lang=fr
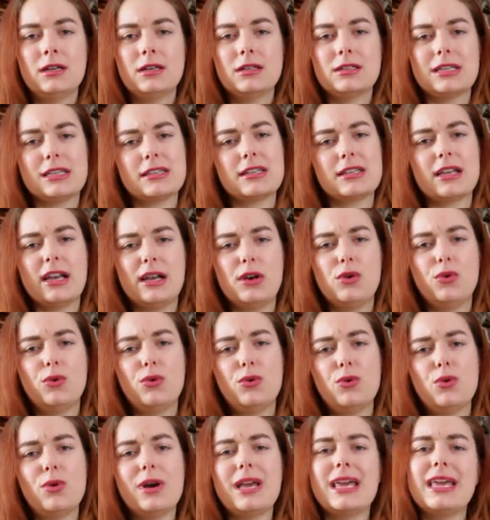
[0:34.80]
Ça serait
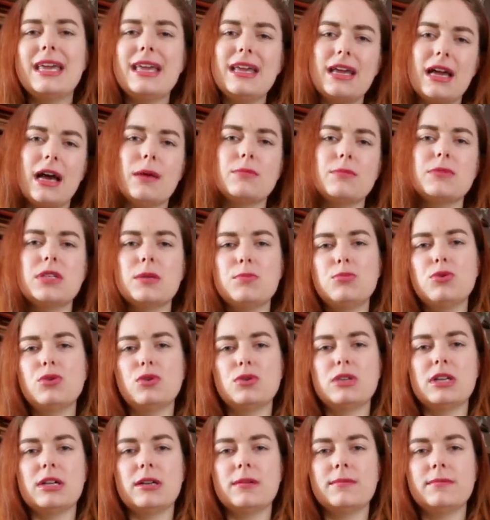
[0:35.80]
long et un petit peu
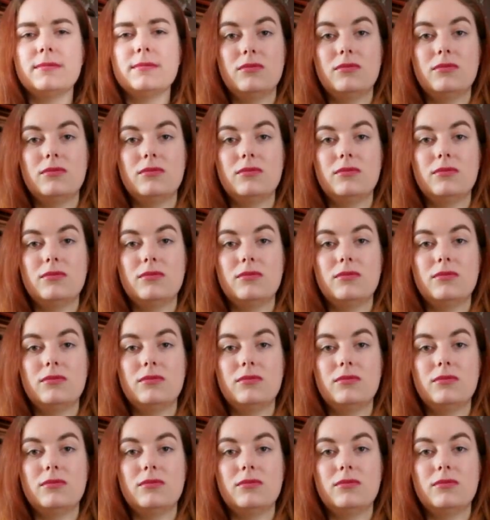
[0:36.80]
inutile.